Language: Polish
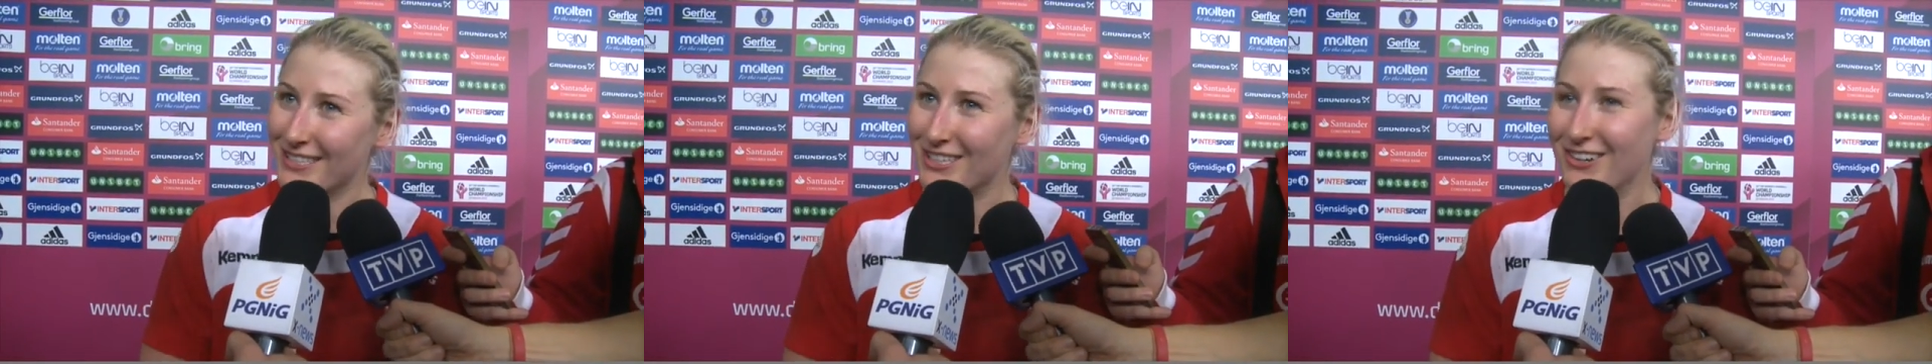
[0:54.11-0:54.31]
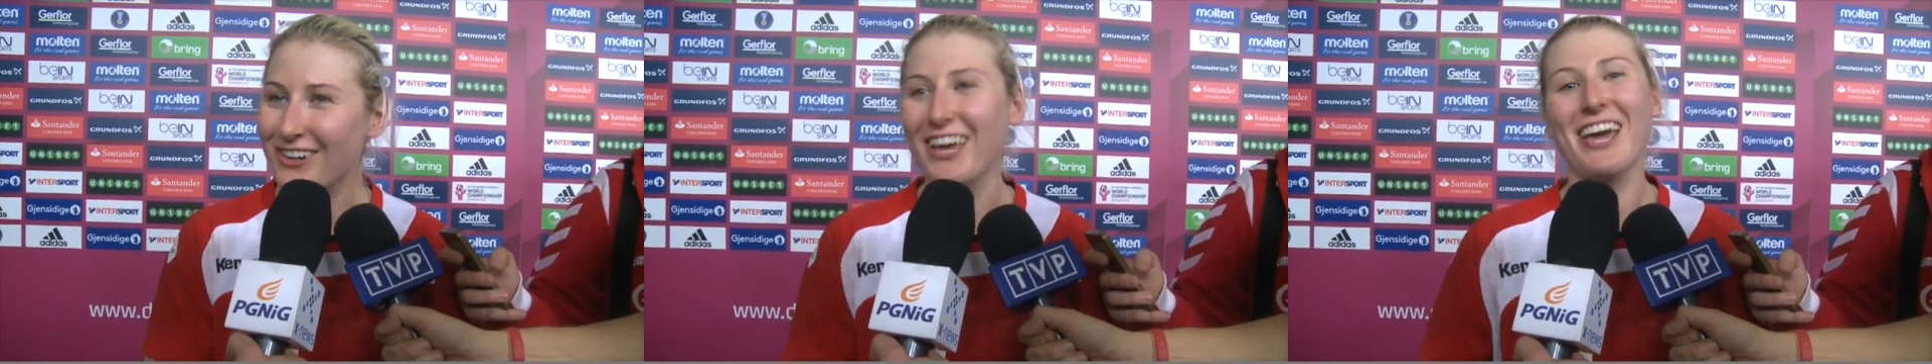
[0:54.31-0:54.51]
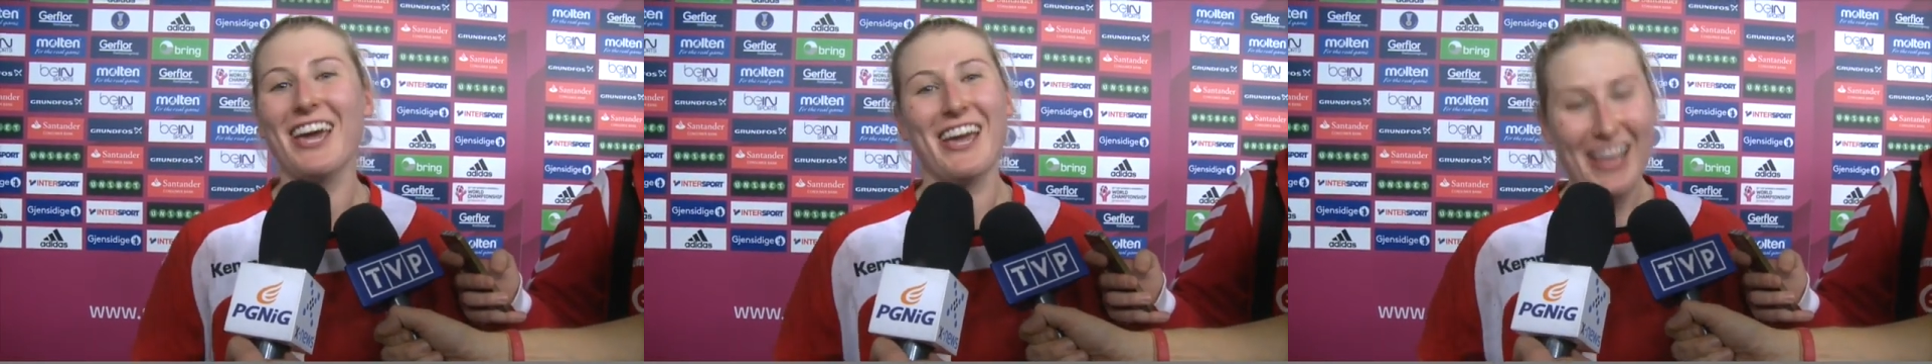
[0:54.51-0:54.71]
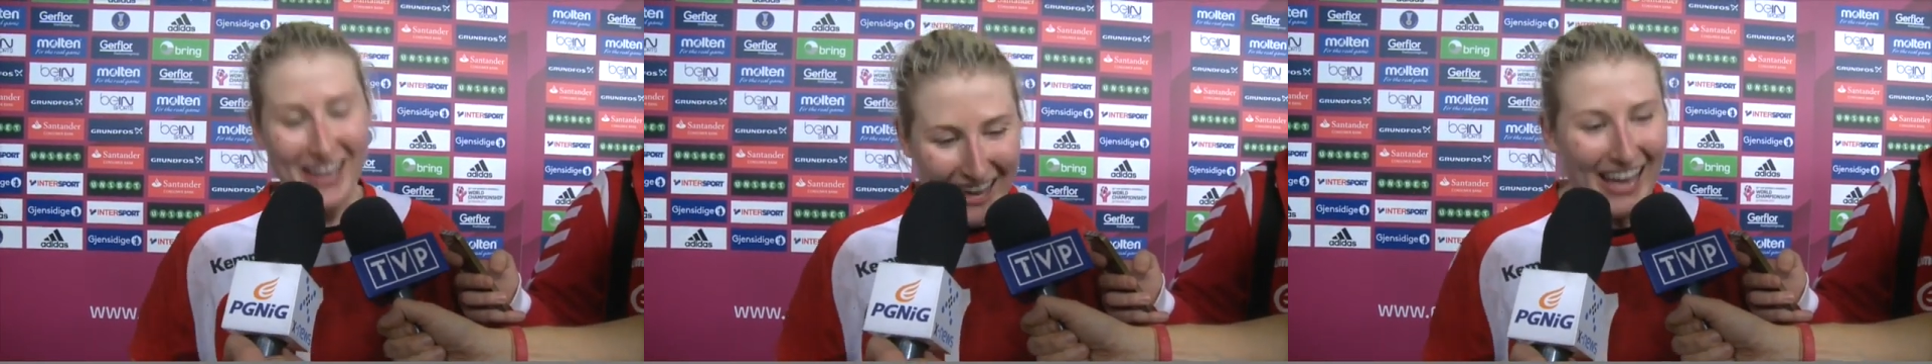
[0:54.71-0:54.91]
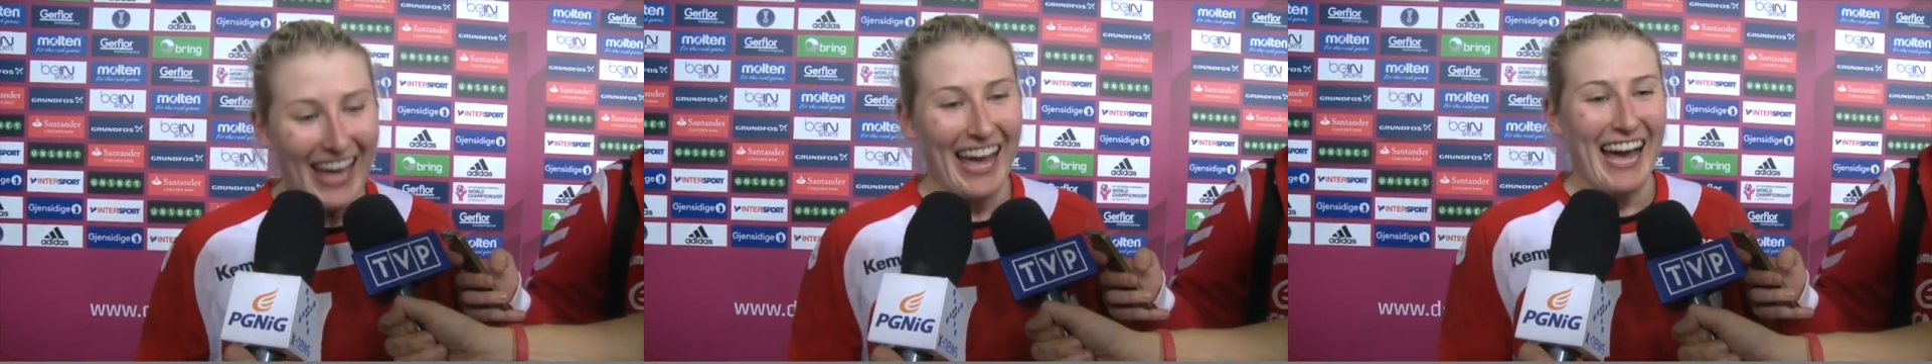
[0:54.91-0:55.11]
drugi
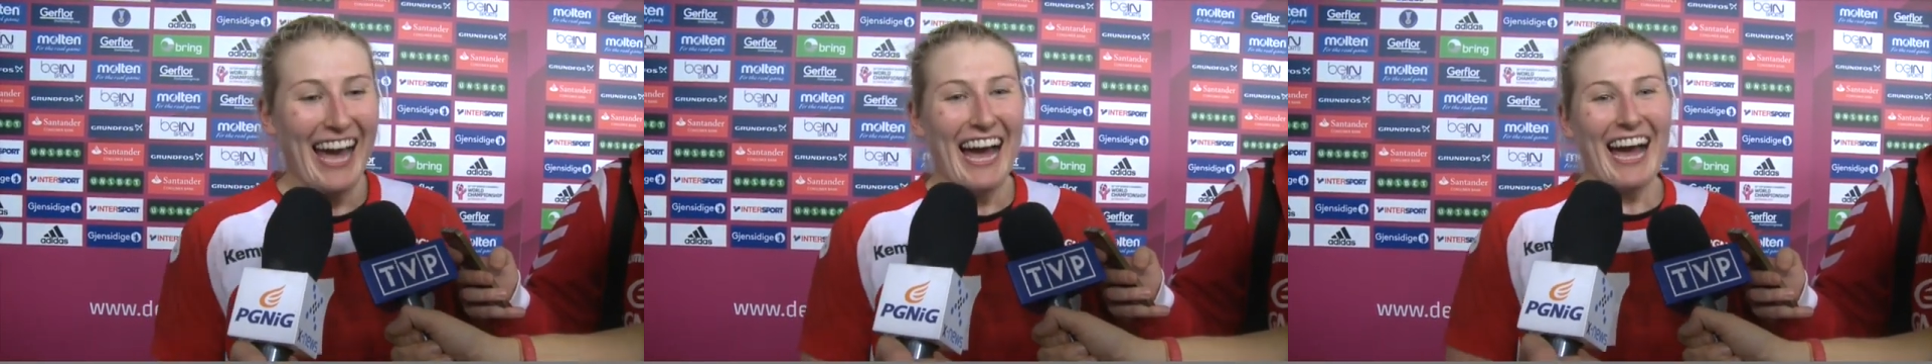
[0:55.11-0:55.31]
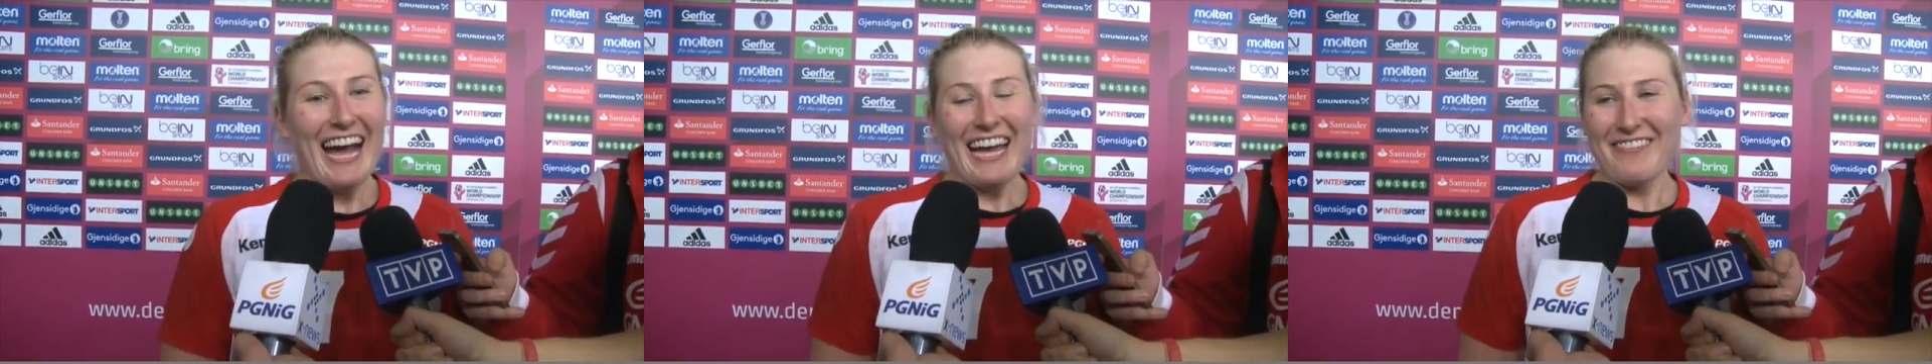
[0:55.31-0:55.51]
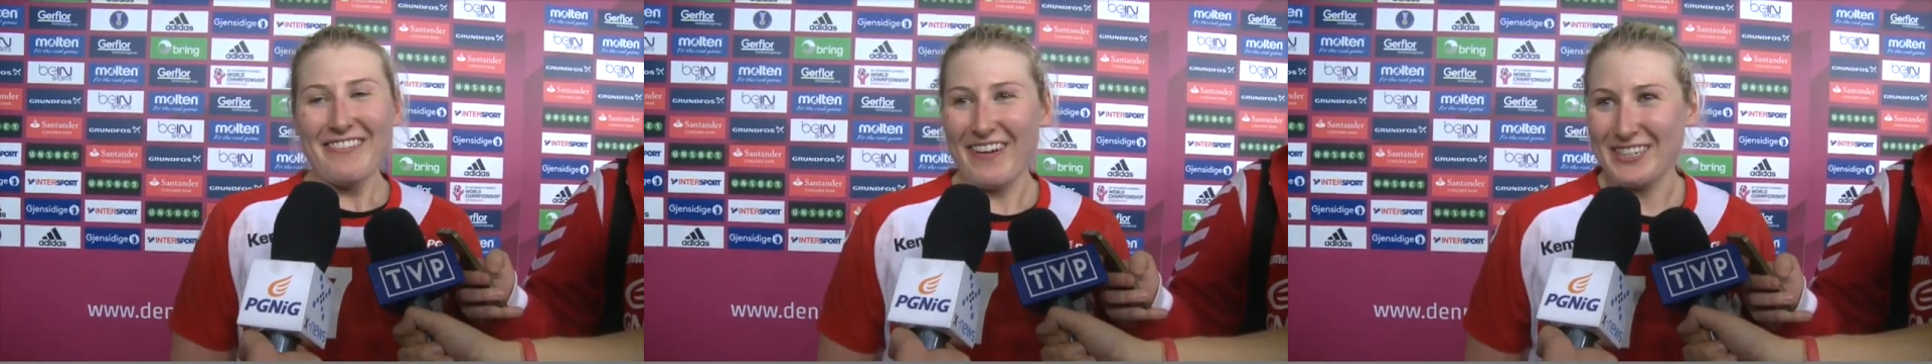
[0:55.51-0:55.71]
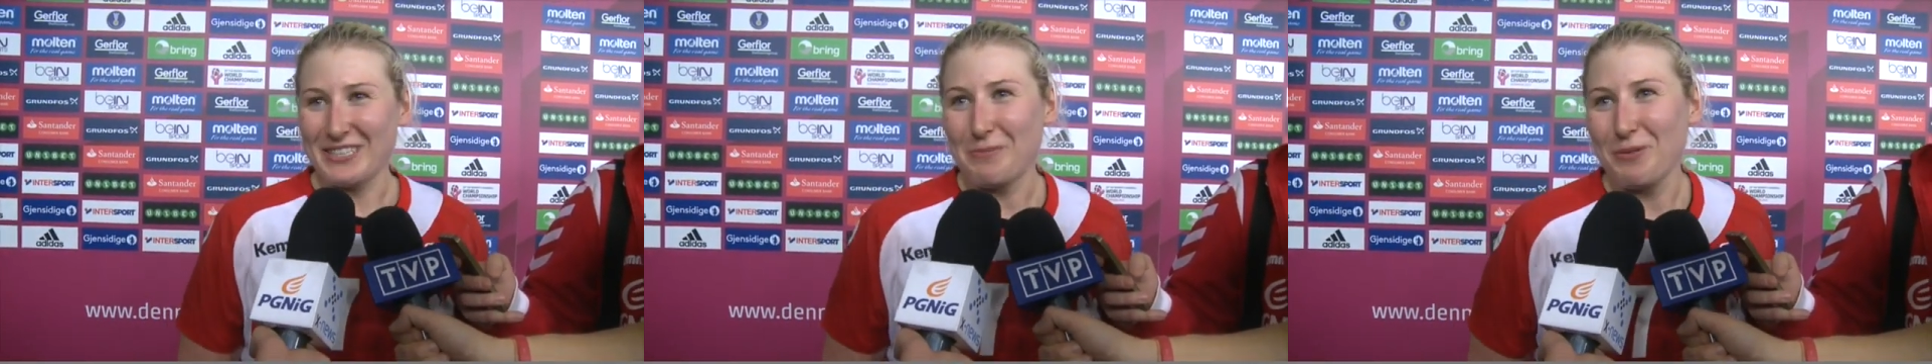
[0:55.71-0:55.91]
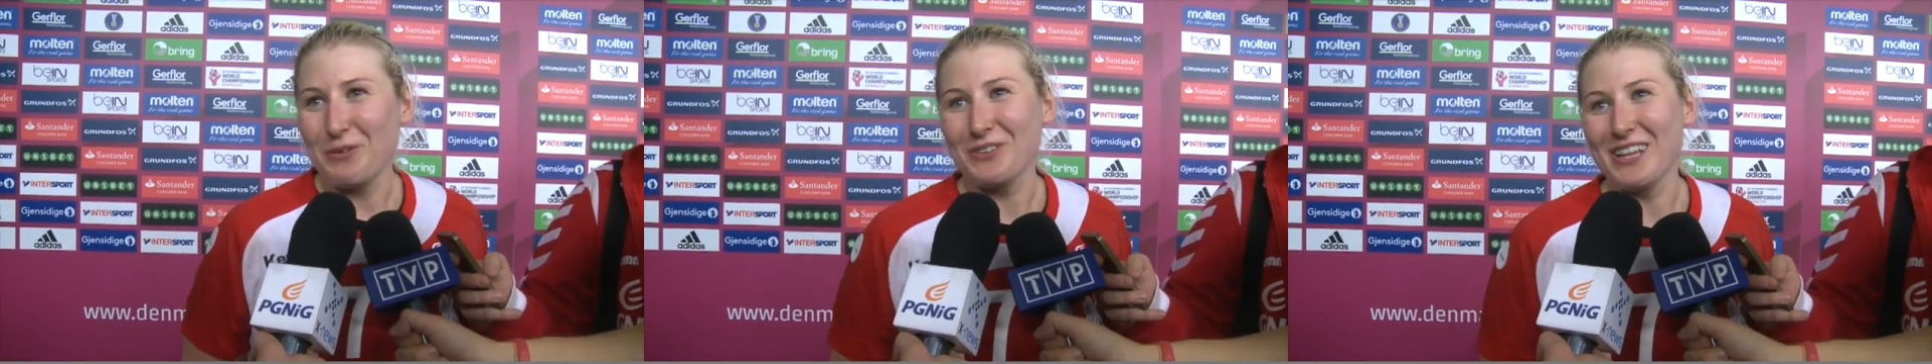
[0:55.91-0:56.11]
i wejść do
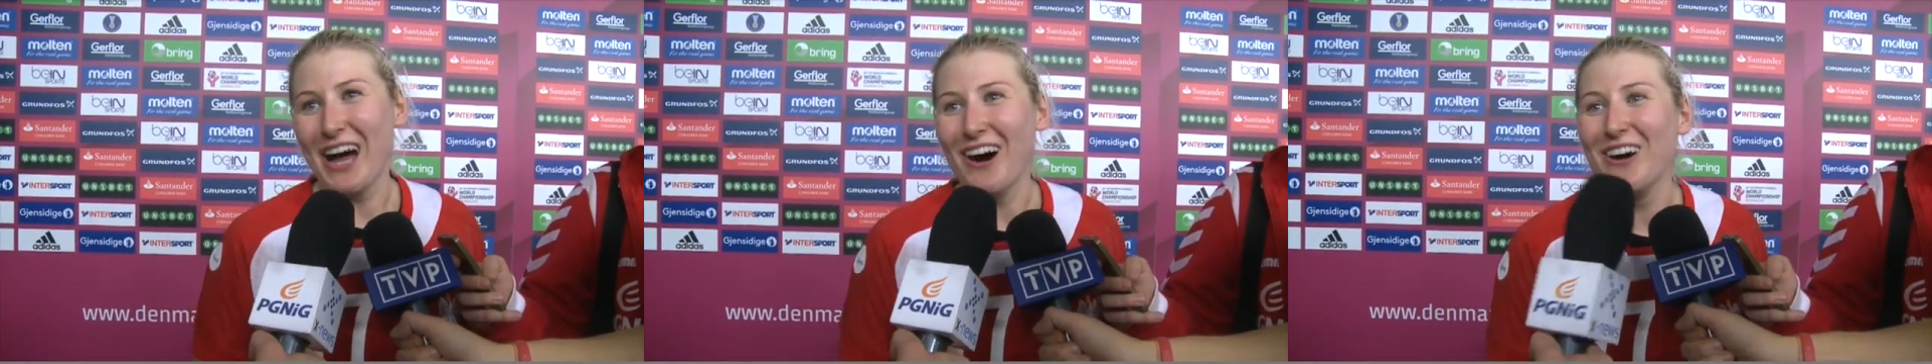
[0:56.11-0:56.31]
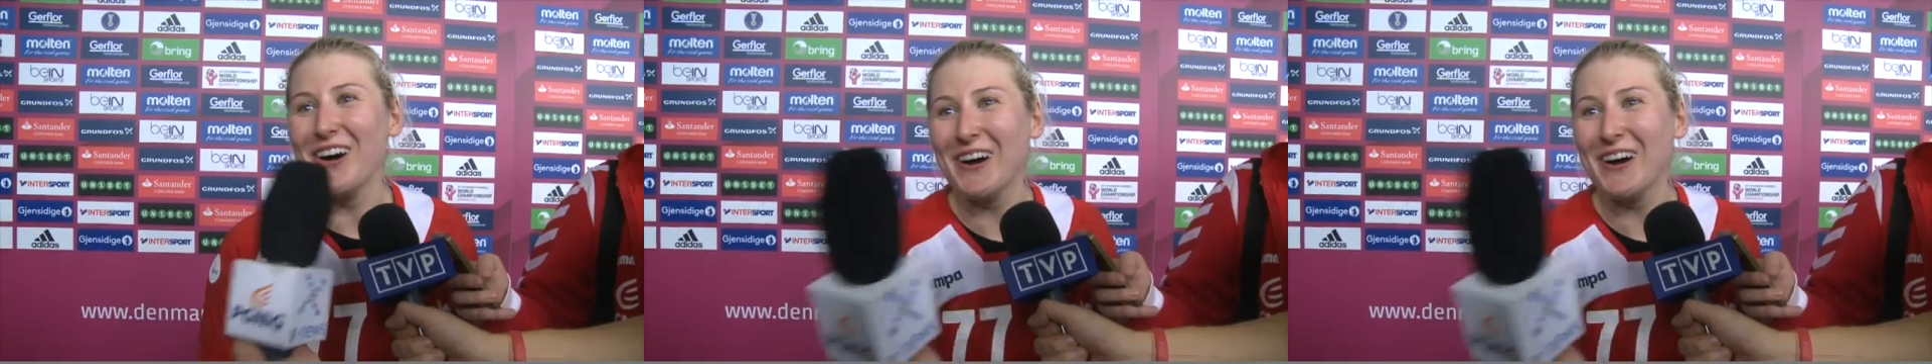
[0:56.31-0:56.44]
półfinału.